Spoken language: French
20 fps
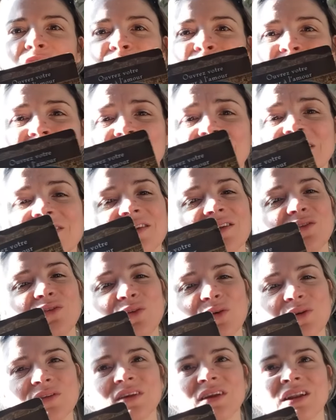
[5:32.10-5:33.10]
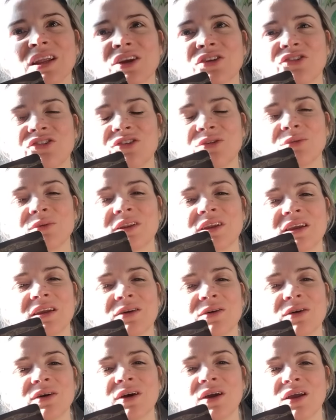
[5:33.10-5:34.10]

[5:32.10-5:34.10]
Donc avec ces deux énergies, on est,